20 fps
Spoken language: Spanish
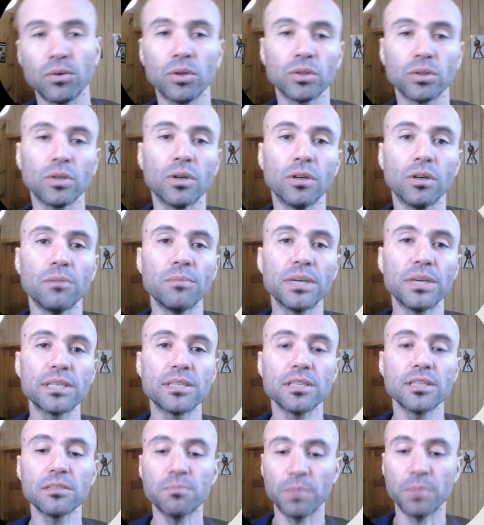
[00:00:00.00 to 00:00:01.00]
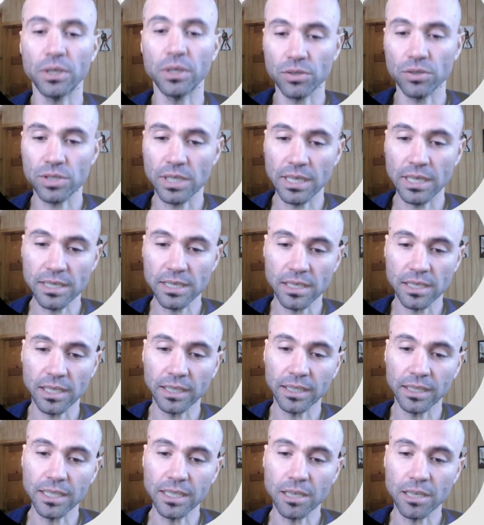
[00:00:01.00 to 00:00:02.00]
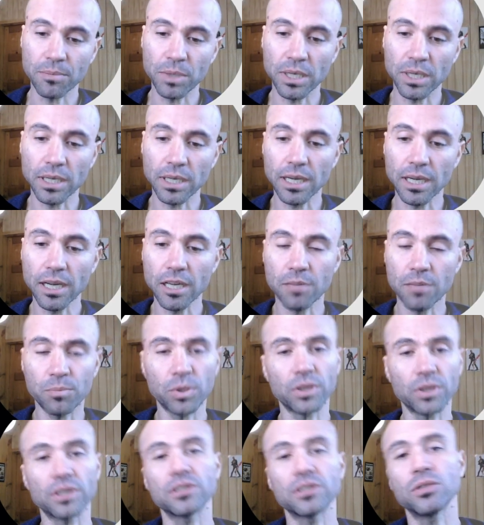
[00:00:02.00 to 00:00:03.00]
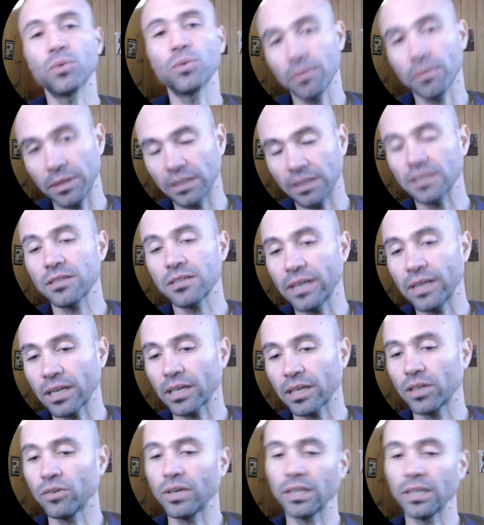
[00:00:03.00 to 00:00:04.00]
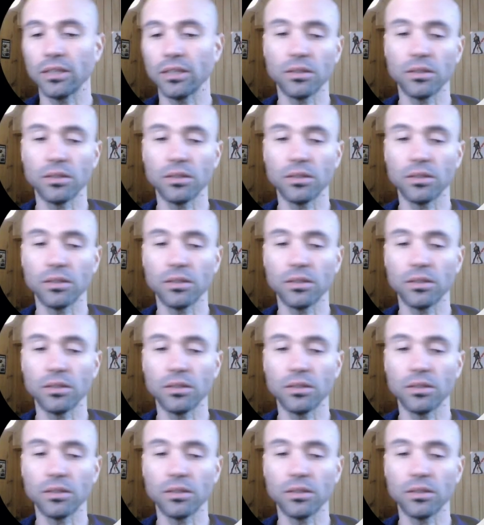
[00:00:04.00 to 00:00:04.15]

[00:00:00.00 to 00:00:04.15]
todos los meses, pero si hacen este hincapié acá es porque seguramente se va a ir renovando.